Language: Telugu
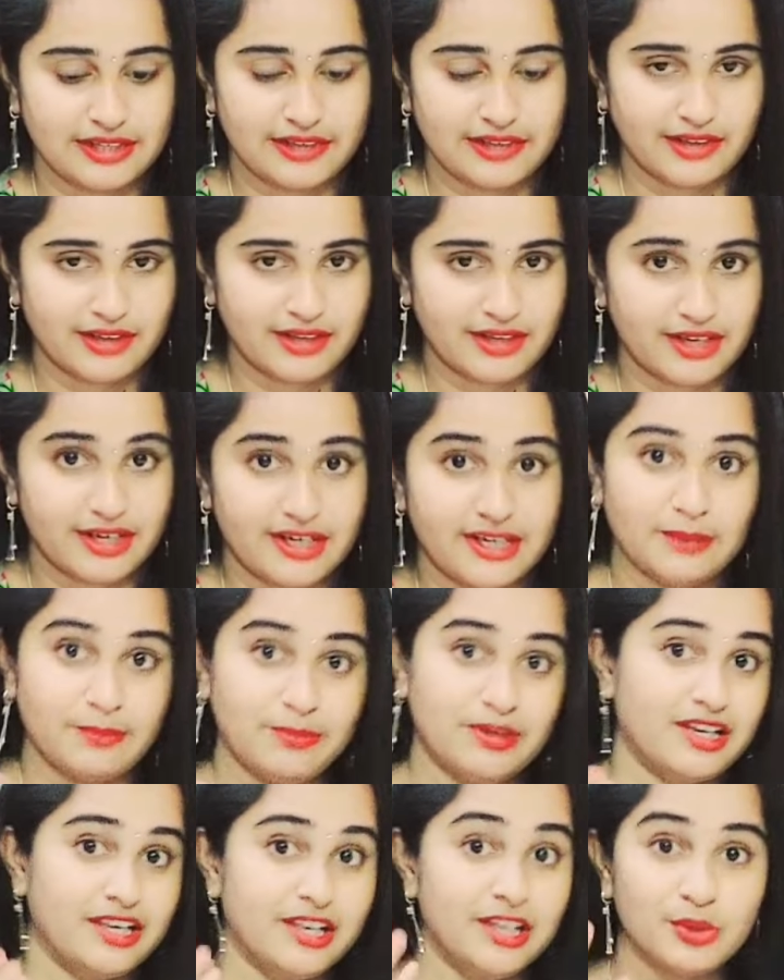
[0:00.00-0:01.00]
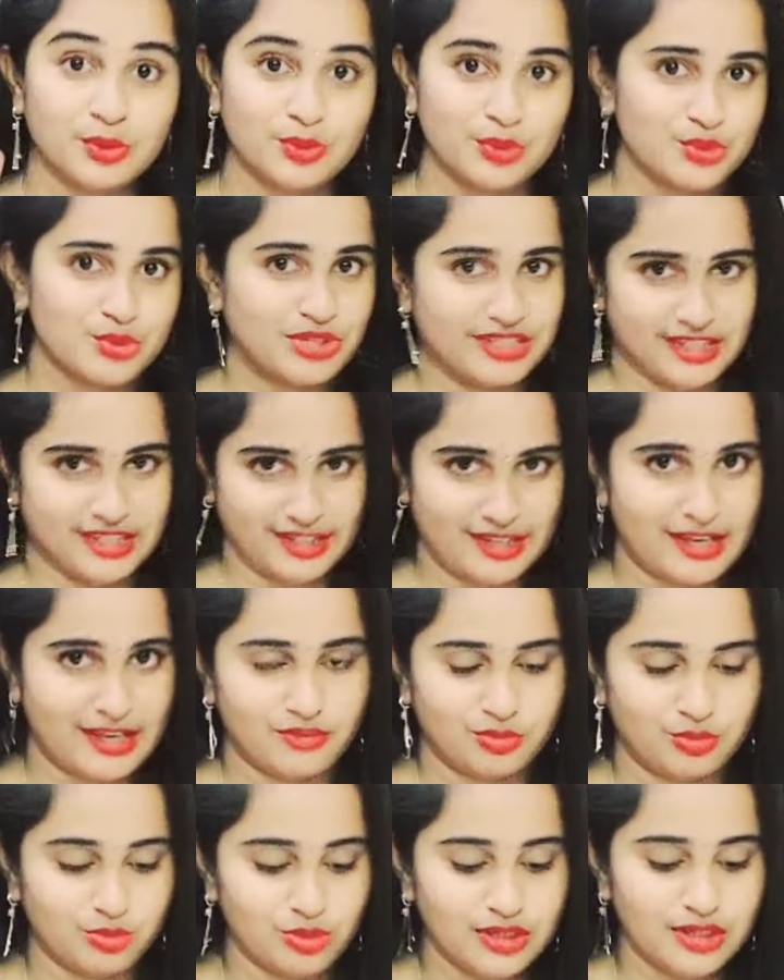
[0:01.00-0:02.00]
రెగ్యులర్గా అంటే మరీ రోజు అయితే
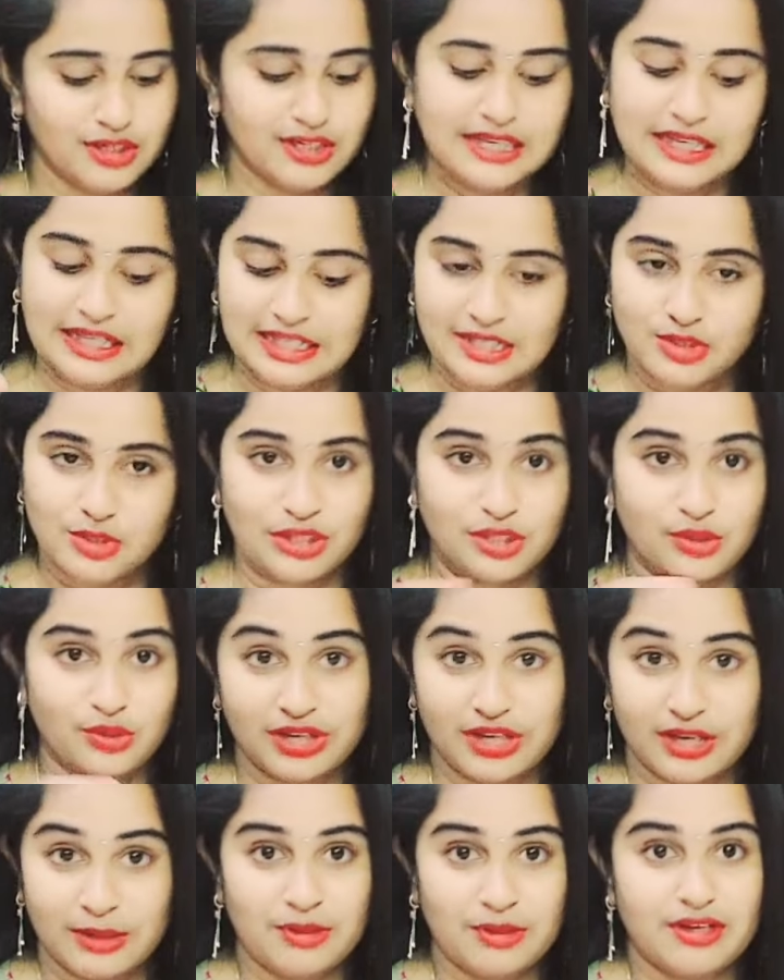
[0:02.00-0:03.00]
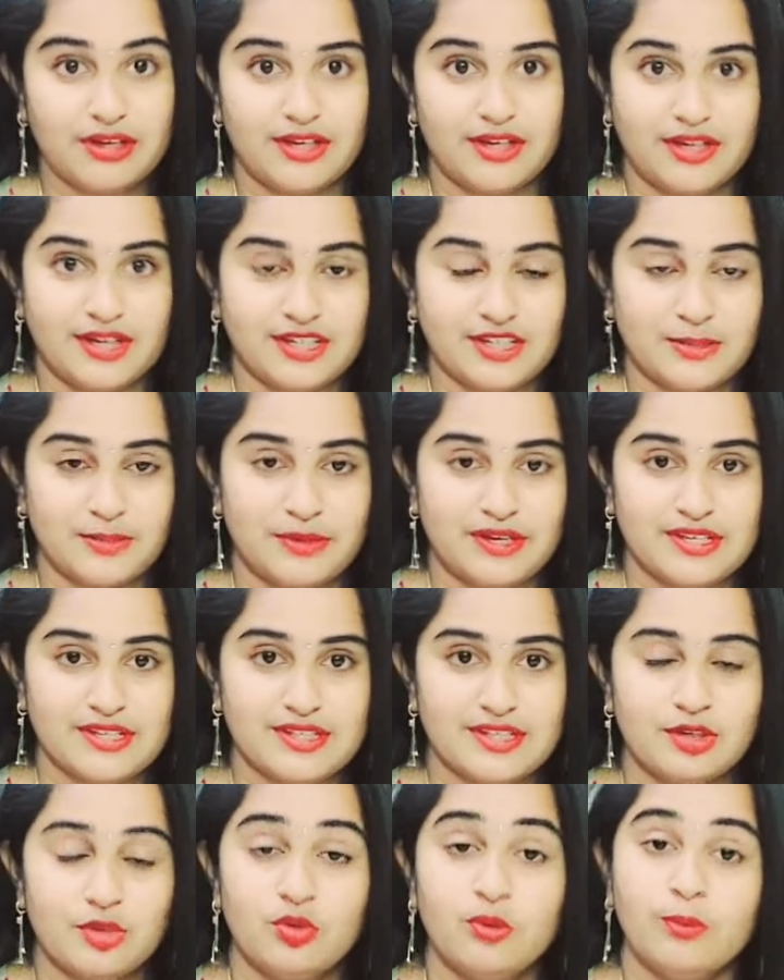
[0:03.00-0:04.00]
రావు సో అది కూడా నేను మీకు క్లియర్గా
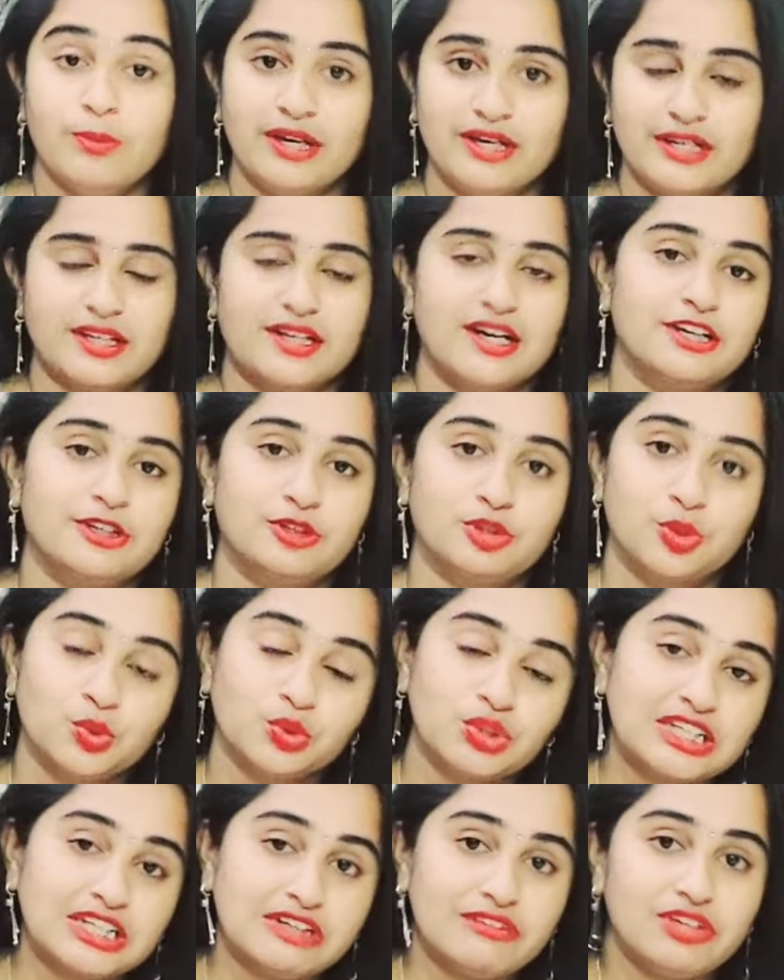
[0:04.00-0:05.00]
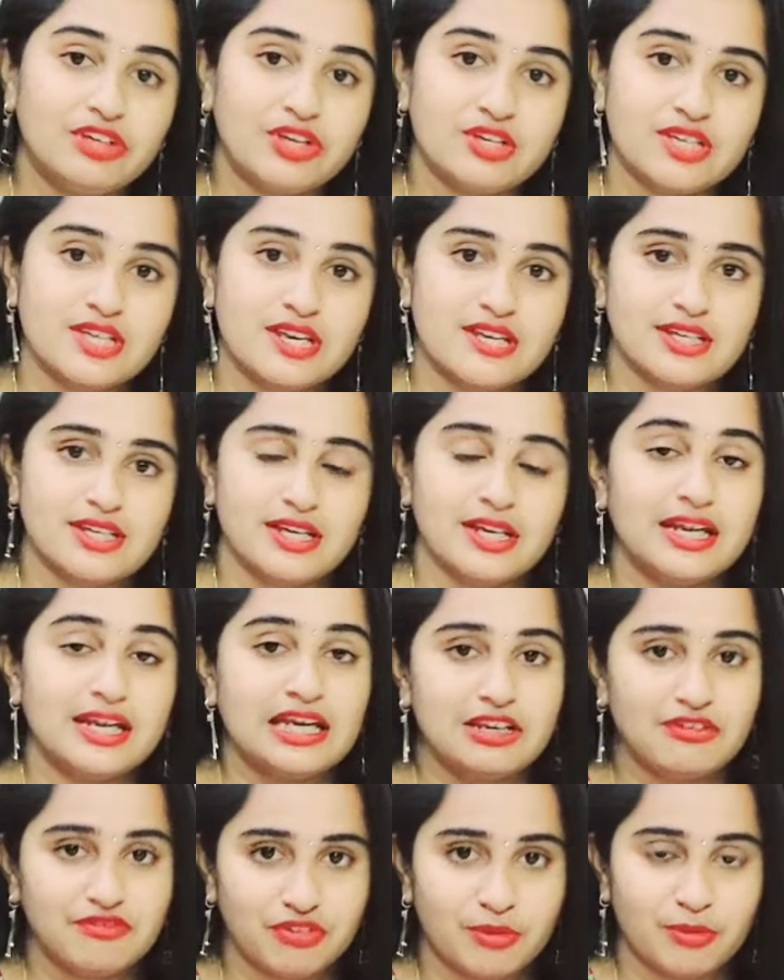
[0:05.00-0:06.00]
చెప్పేస్తున్నాను బట్ ఆ టూ త్రీ వీడియోస్ అయినా సరే
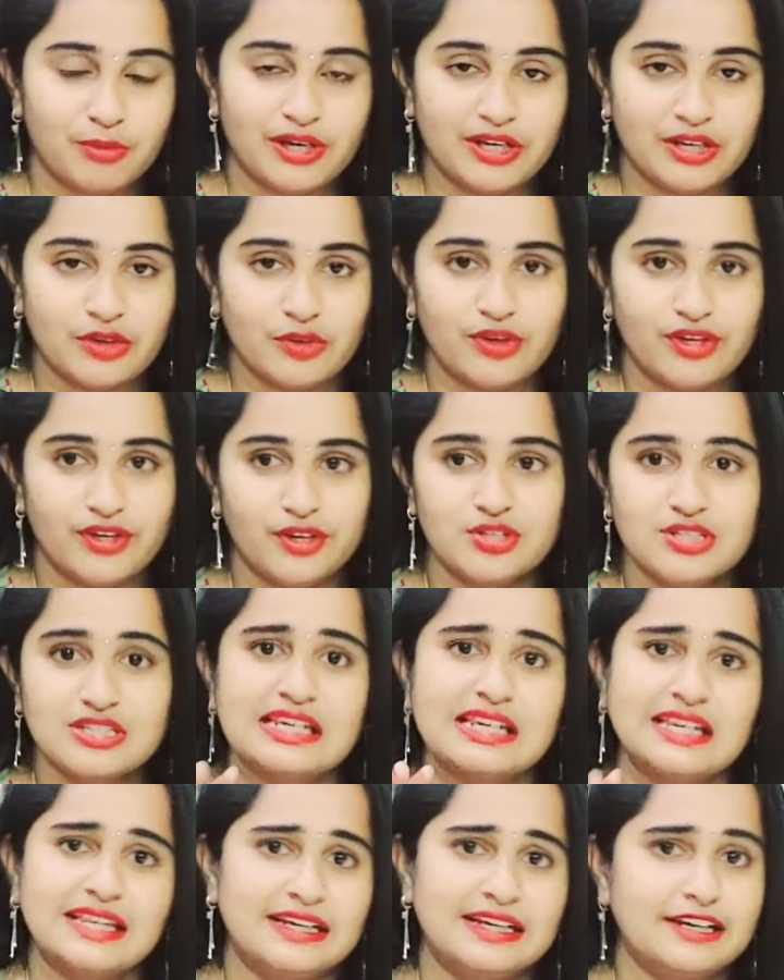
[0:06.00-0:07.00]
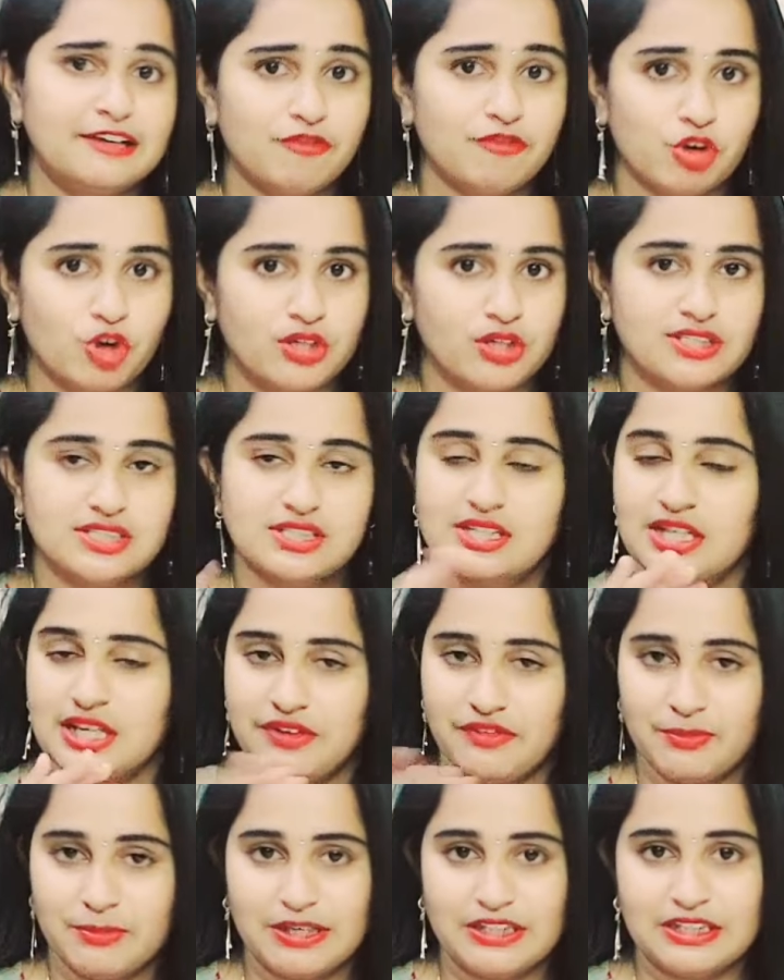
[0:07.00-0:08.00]
ఇన్ఫర్మేటివ్ వీడియోస్ లేదంటే వ్లాగ్స్
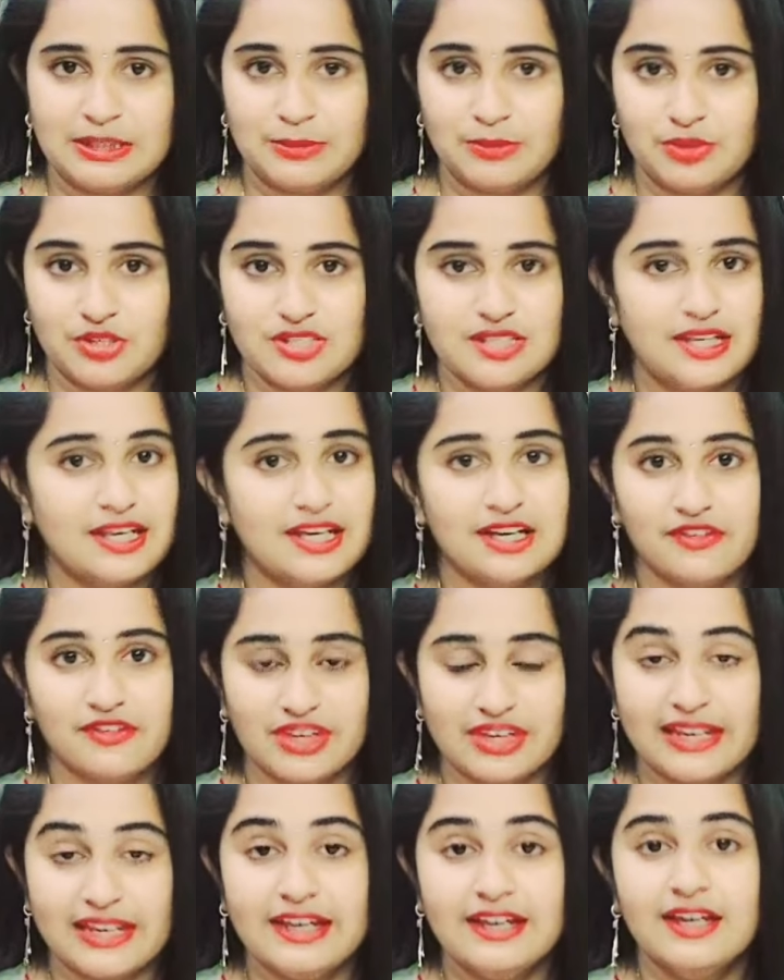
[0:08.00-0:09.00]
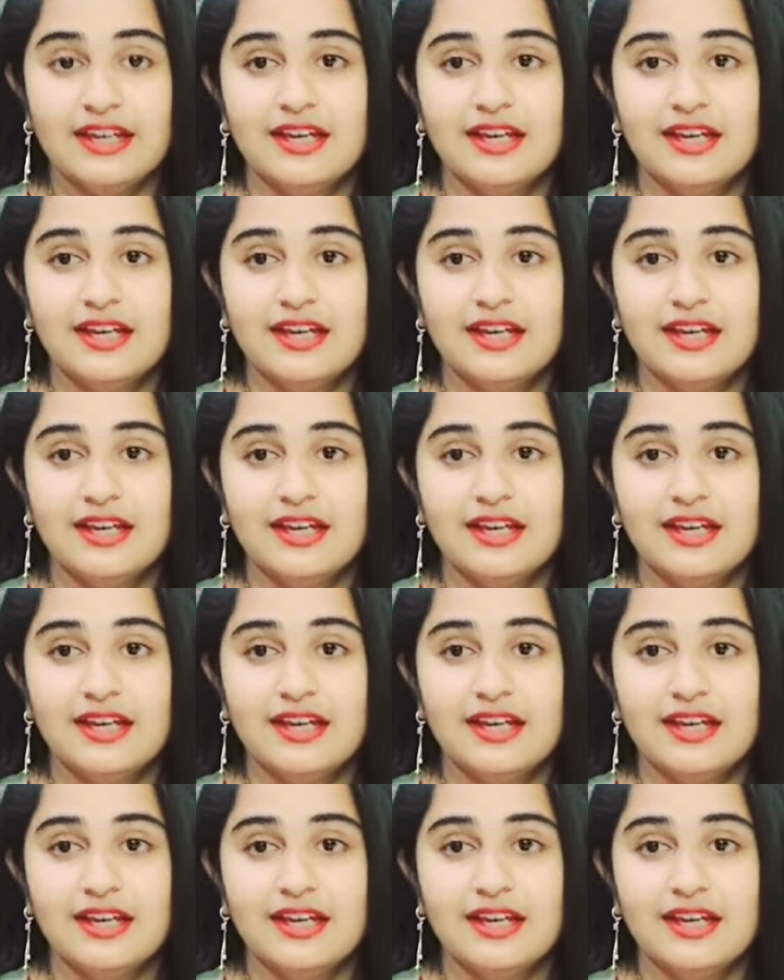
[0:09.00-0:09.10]
ఇవి మాత్రమే వస్తాయి ఇంకా వేరే